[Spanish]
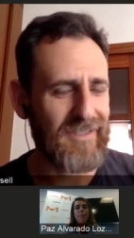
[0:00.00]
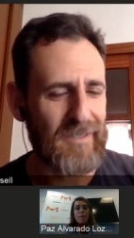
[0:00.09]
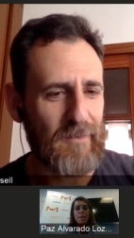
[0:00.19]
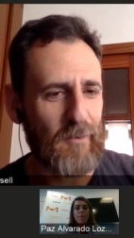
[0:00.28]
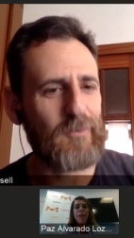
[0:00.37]

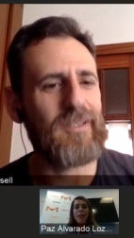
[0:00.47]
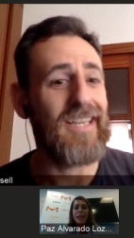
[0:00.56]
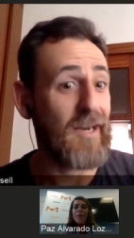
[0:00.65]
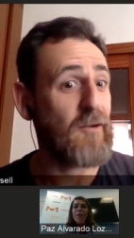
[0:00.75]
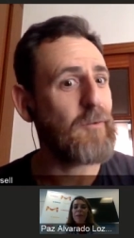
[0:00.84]
Y me
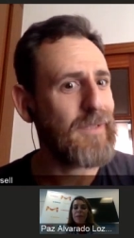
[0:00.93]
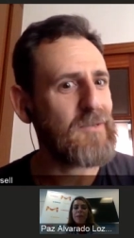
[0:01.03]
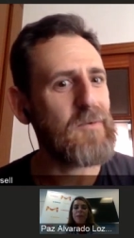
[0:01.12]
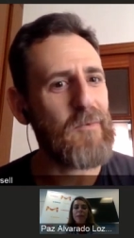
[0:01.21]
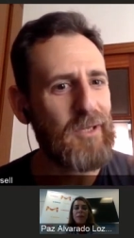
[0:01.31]
gustaría que nos cuentas
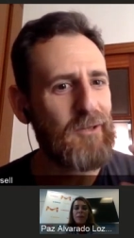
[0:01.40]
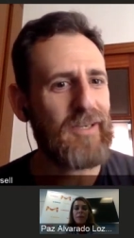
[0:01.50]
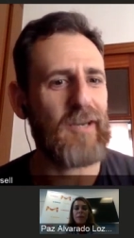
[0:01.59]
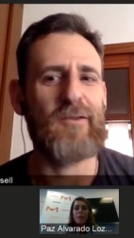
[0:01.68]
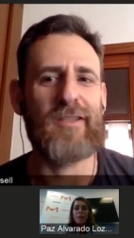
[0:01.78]
un poquito en
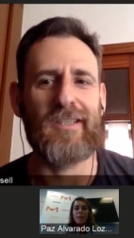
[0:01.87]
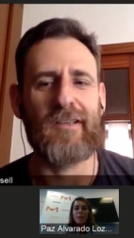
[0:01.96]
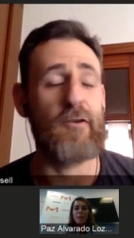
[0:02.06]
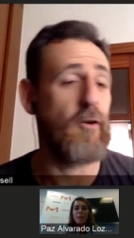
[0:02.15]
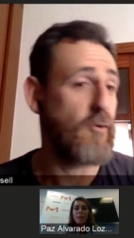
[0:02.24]
qué consiste,
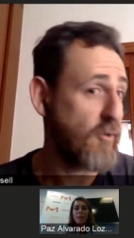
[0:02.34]
Yo,